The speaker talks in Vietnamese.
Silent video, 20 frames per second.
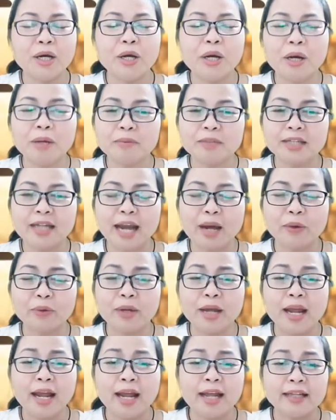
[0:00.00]
Hôm
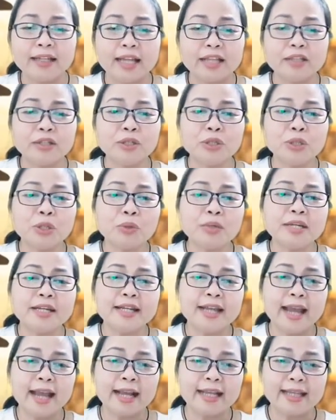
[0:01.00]
sau, thầy tướng số đi
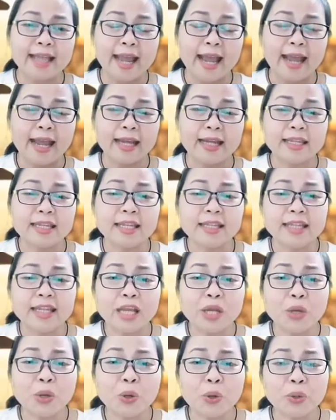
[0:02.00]
ngang nhà, nhìn
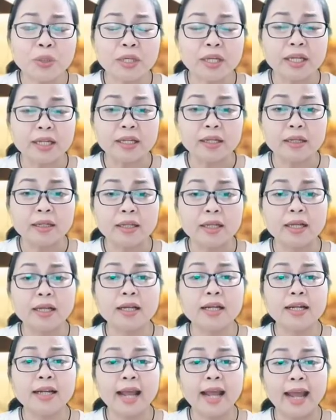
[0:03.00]
thấy Ngô Nhị thì
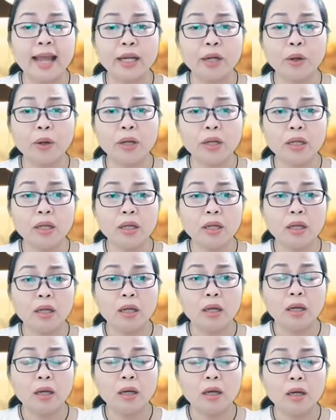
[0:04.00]
kinh hãi nói,
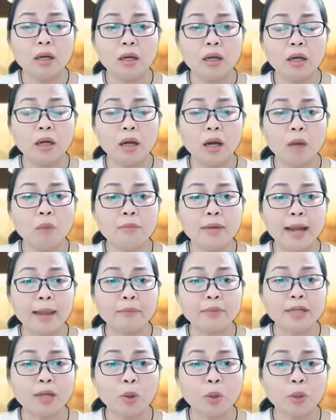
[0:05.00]
ông
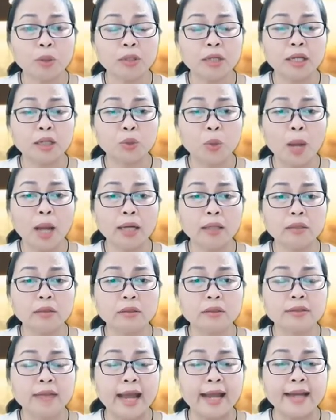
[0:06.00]
làm sao có thể thoát
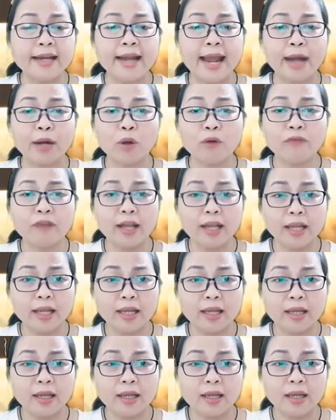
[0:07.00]
được đại nạn đó vậy?
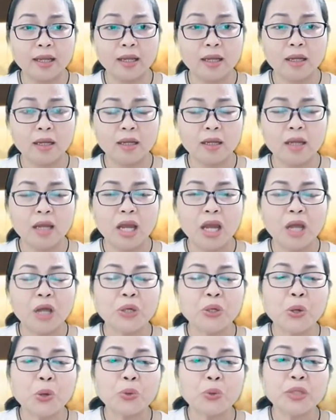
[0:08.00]

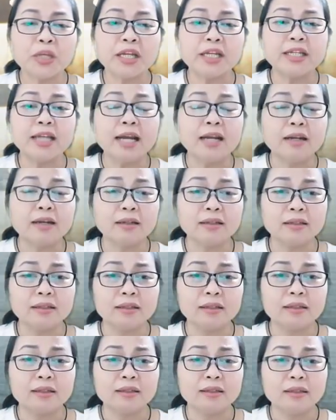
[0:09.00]
Ngô Nhị trả lời,
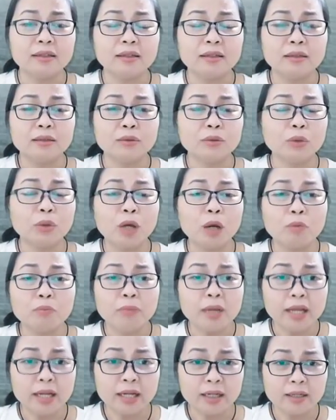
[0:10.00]
tôi
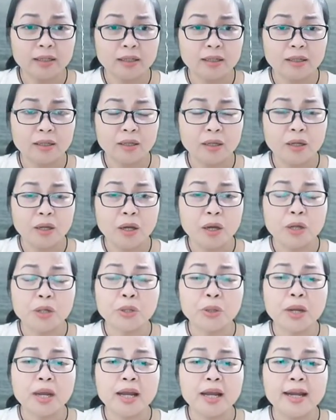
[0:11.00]
không biết,
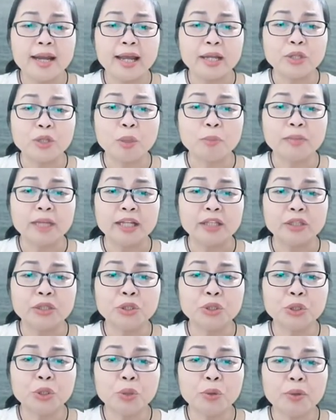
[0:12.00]
rồi kể lại cho thầy
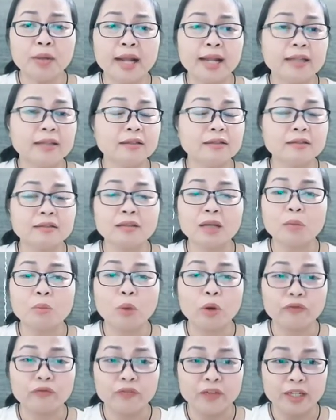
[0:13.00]
tướng số nghe tường tận
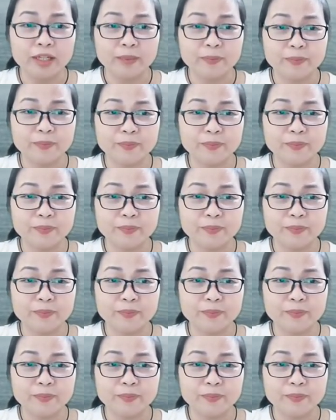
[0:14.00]
mọi việc.